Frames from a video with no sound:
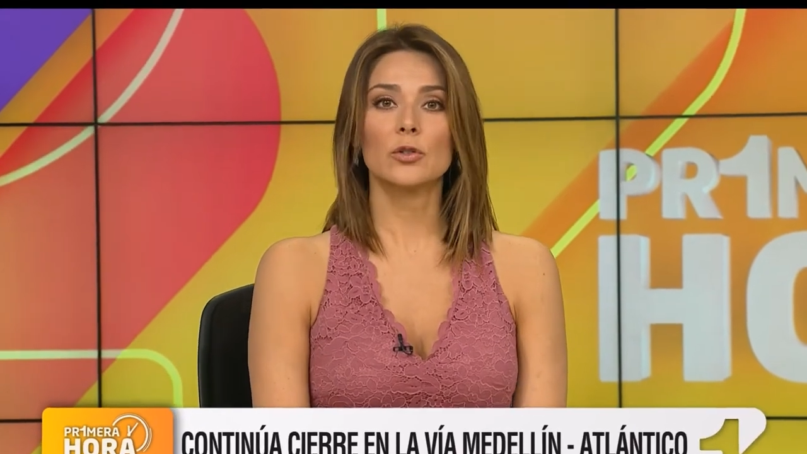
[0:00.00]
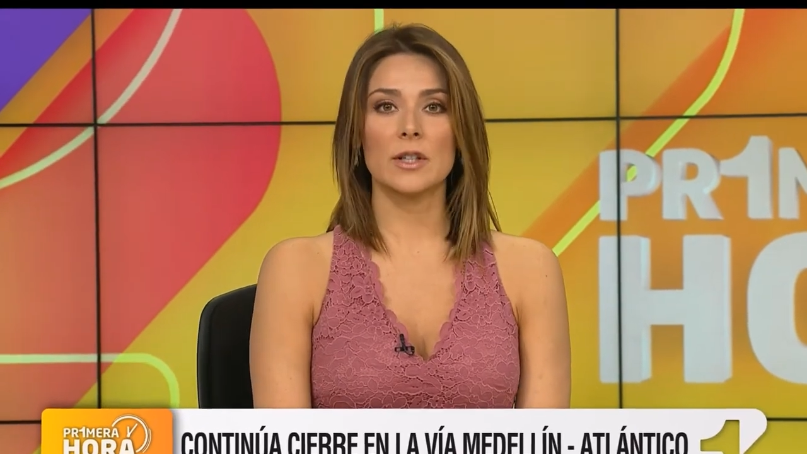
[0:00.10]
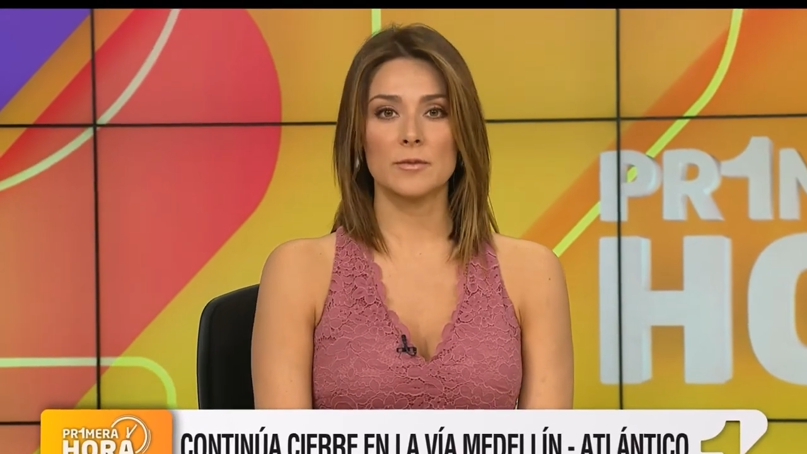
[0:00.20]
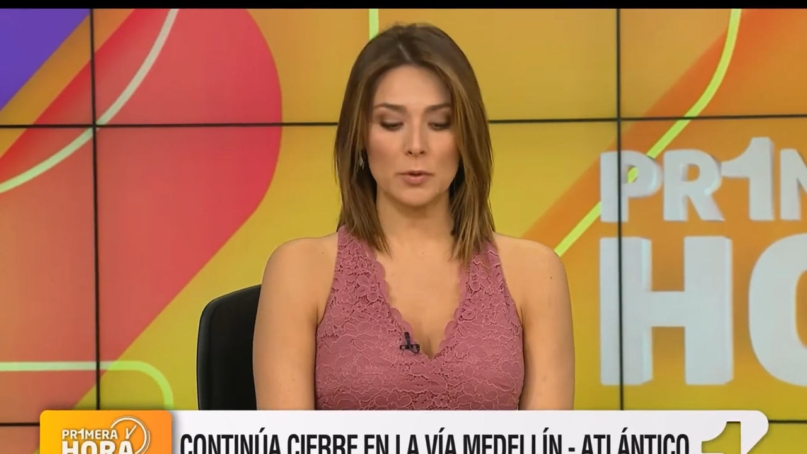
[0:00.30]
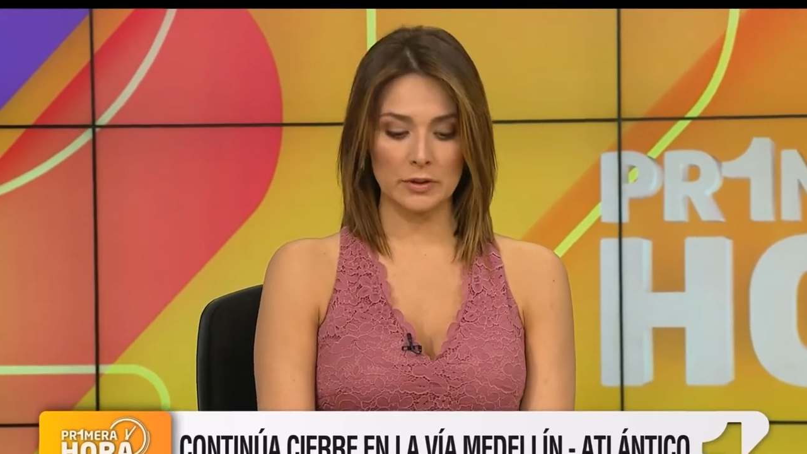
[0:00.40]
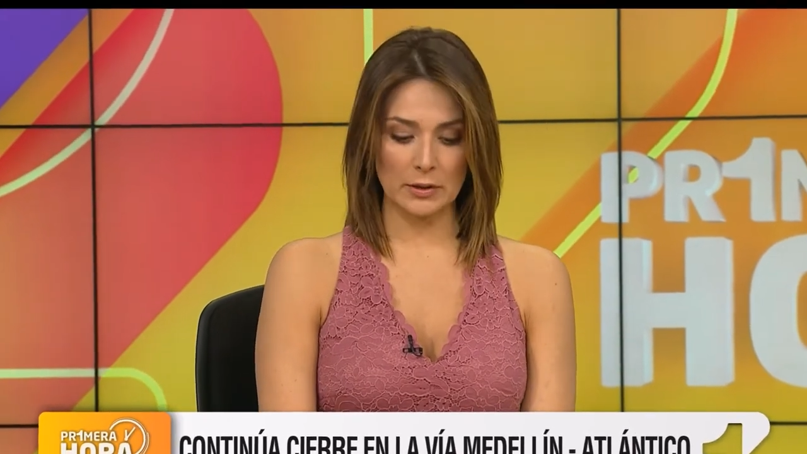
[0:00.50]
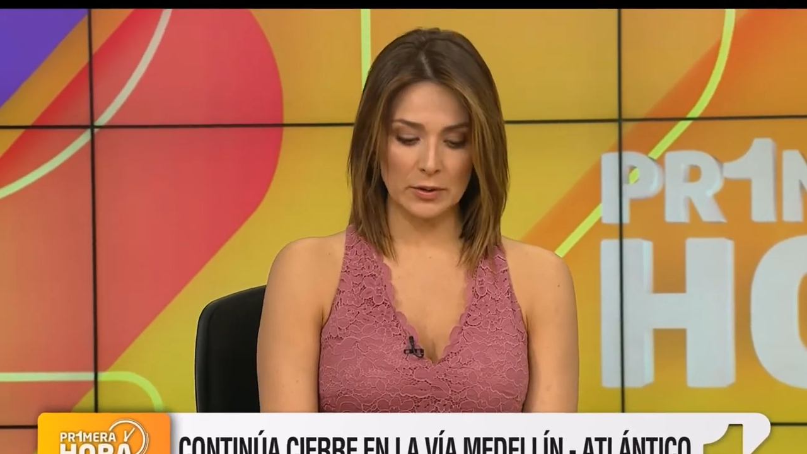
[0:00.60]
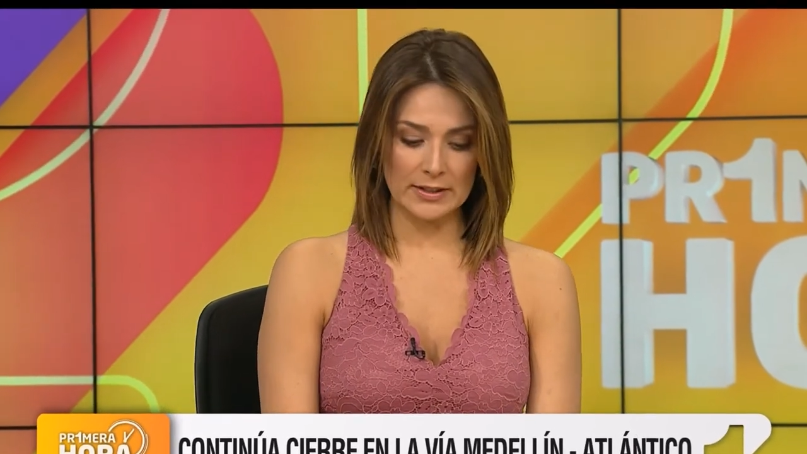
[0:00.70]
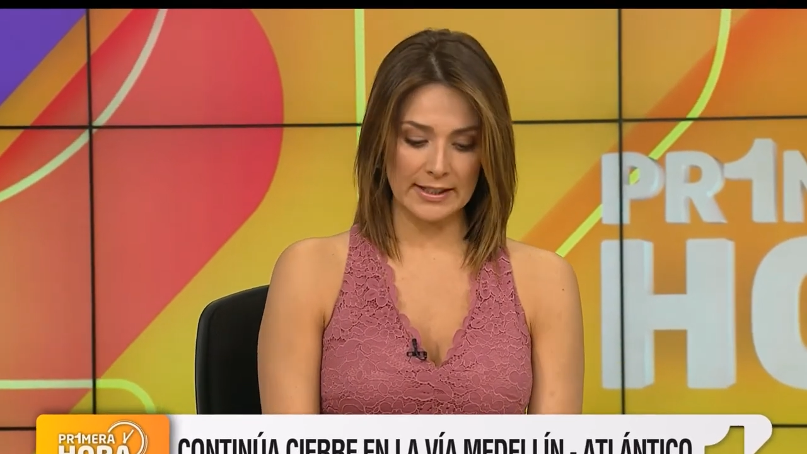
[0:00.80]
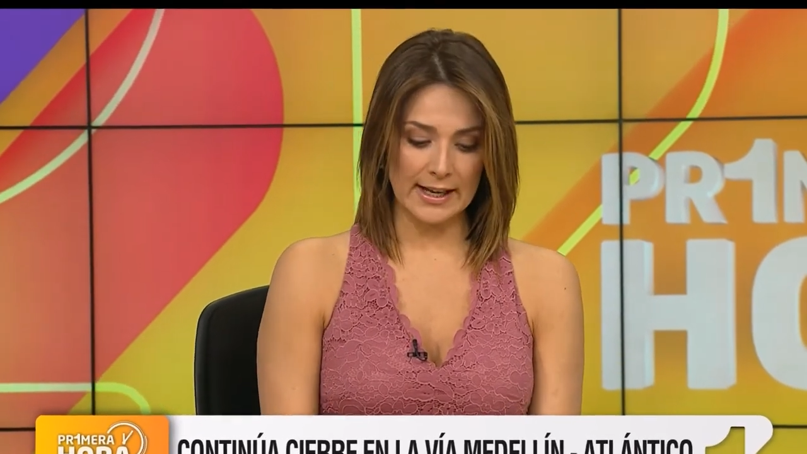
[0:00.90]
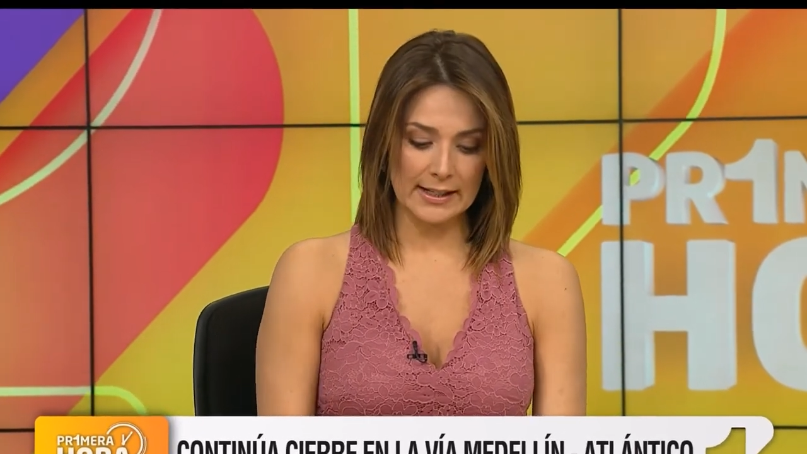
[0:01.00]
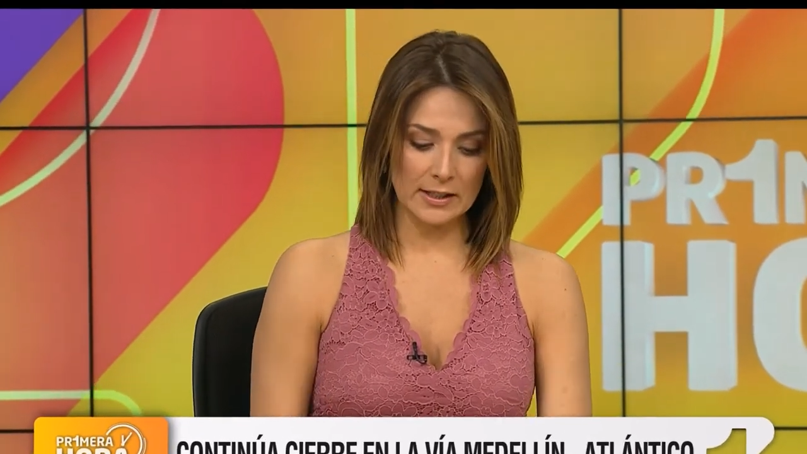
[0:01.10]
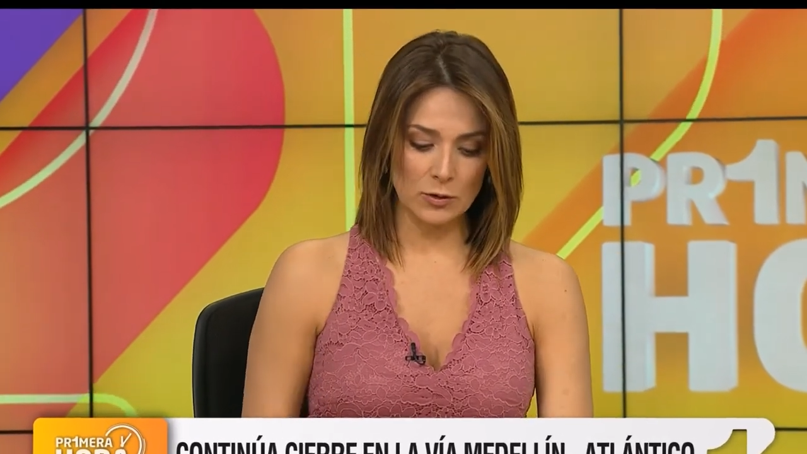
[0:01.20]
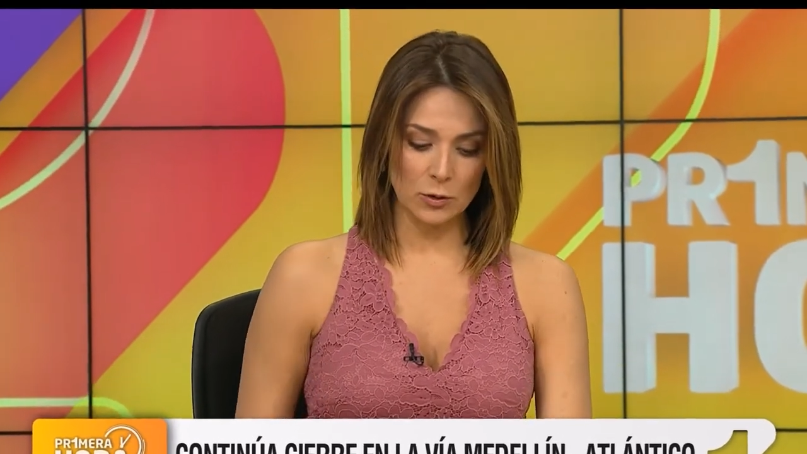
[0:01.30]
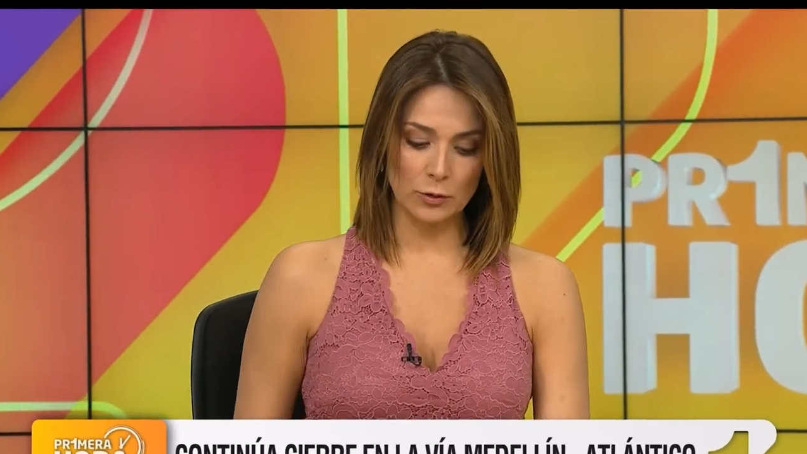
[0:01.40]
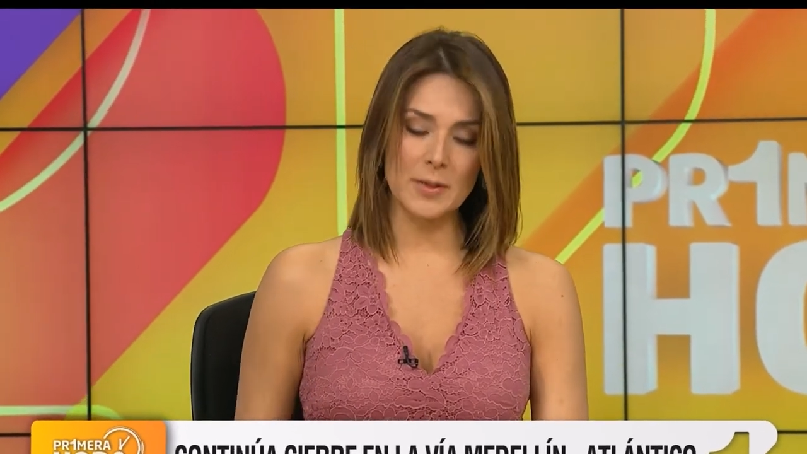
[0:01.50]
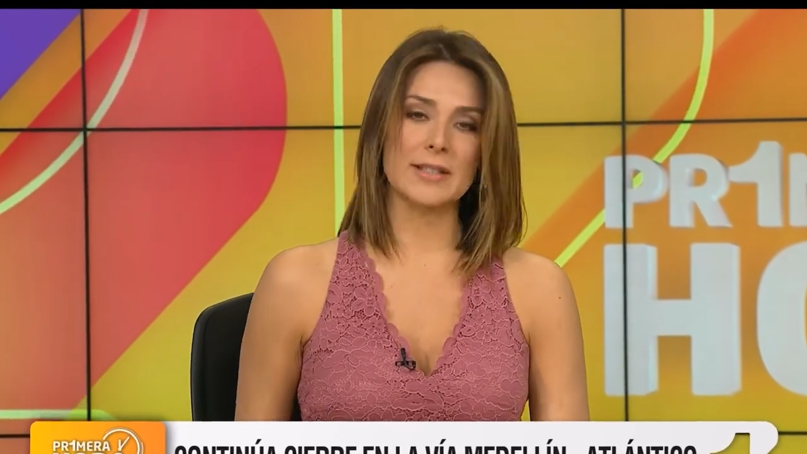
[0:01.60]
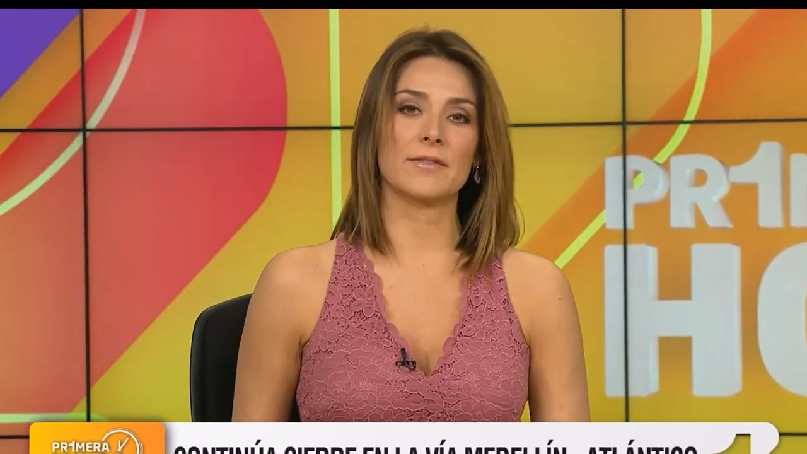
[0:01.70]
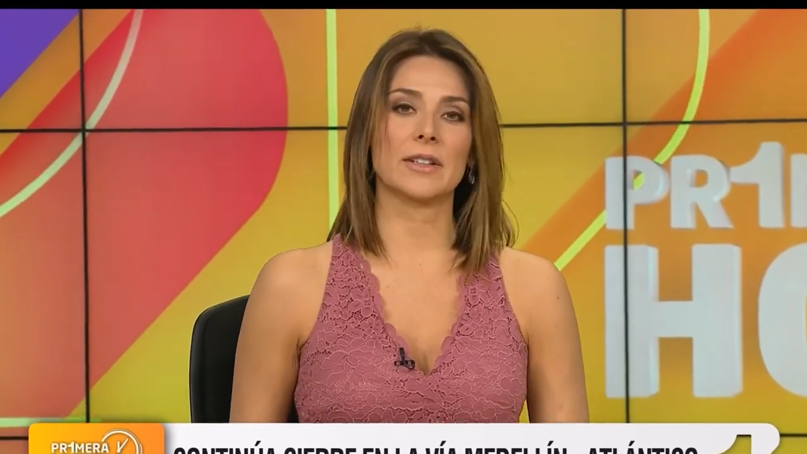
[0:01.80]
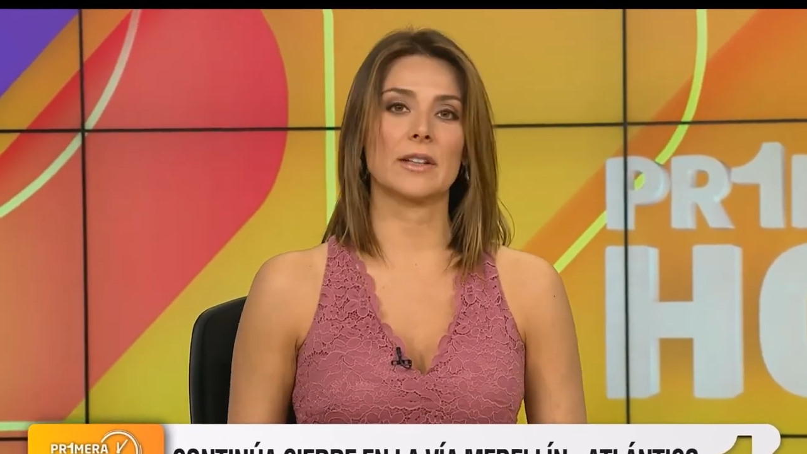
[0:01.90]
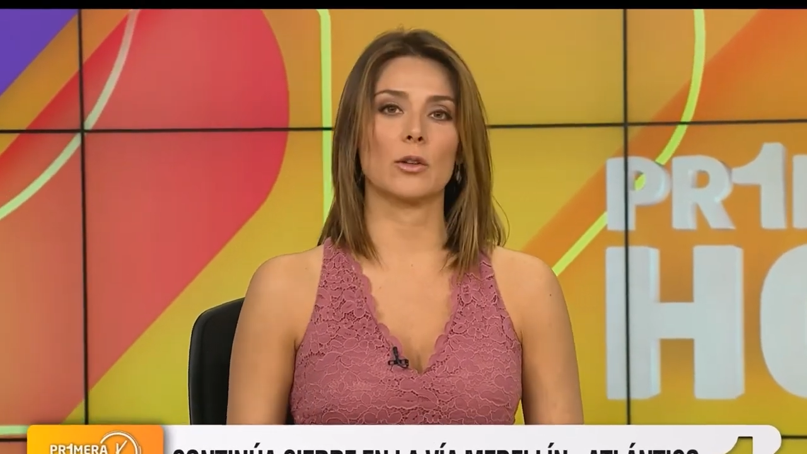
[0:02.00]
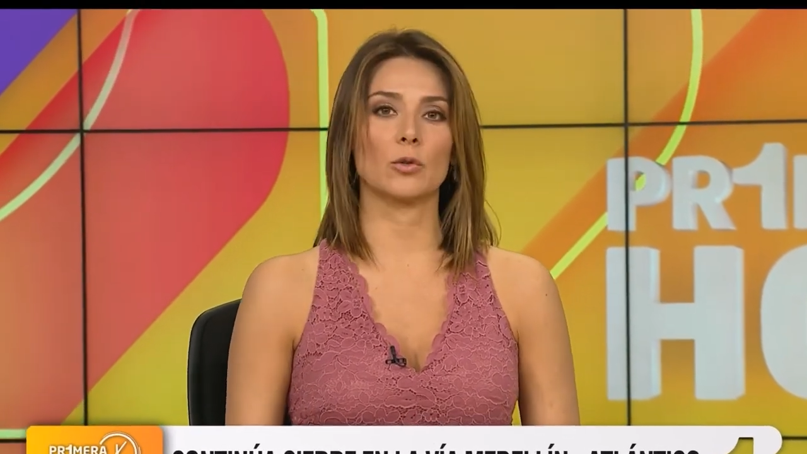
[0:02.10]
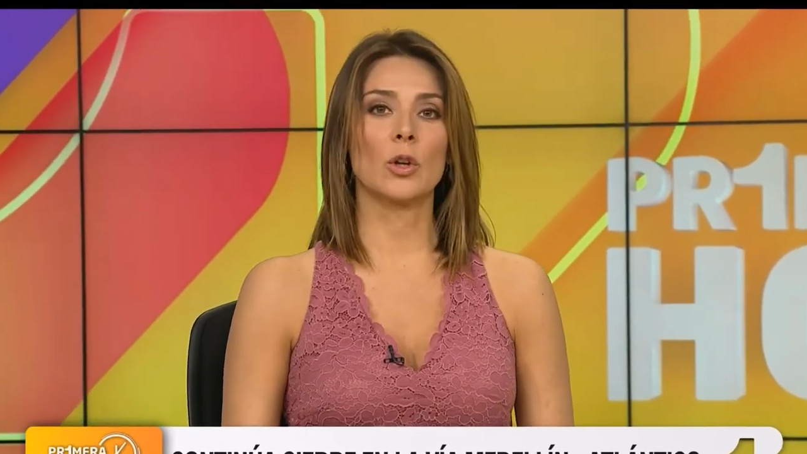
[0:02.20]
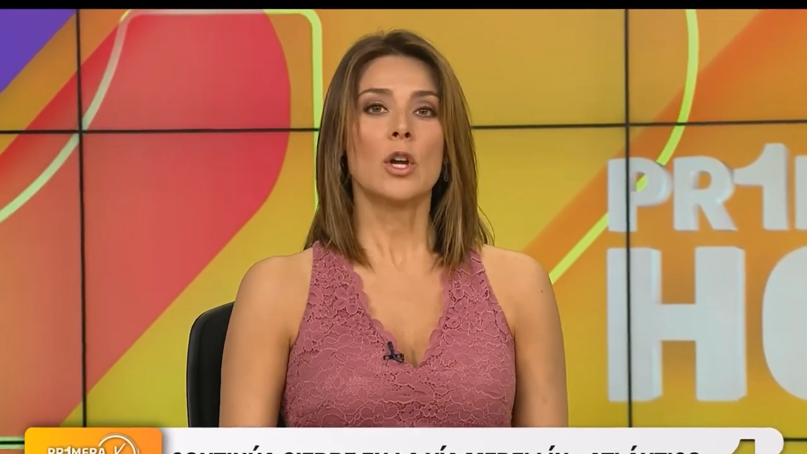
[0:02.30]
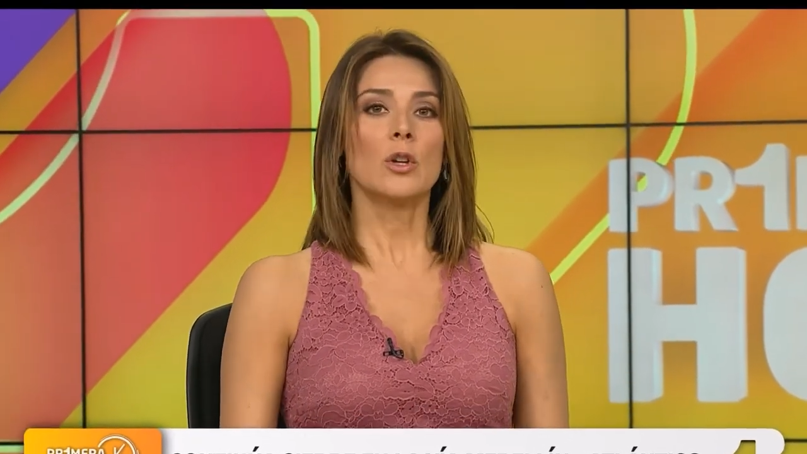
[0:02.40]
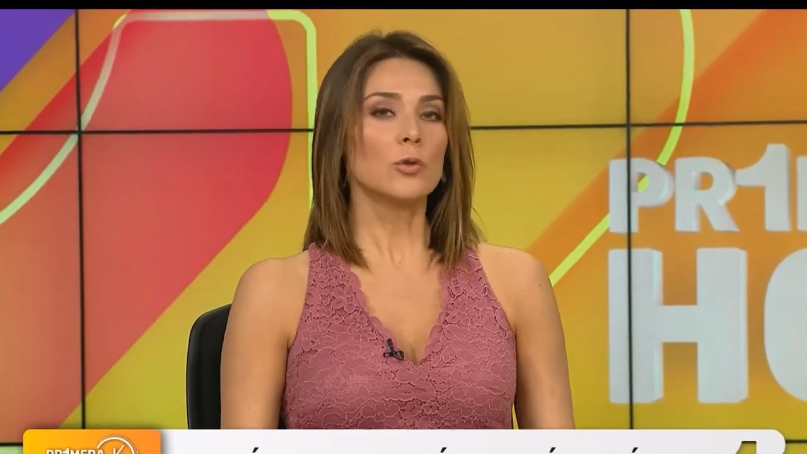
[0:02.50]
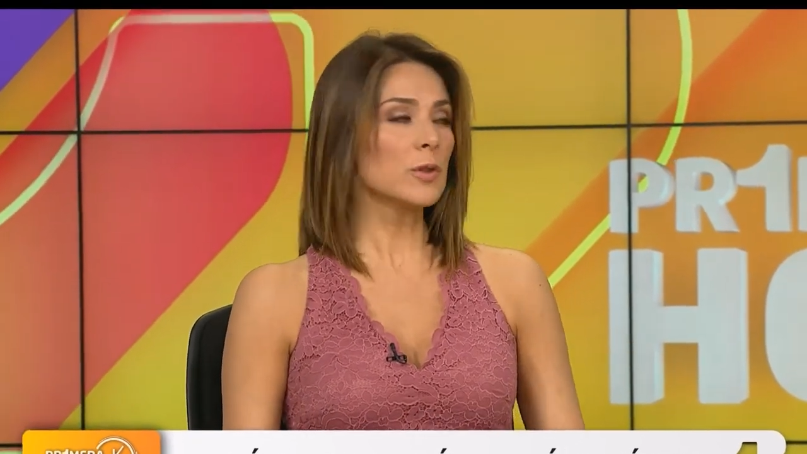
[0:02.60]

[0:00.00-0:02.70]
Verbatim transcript: transportadores de carga son los más afectados. Yo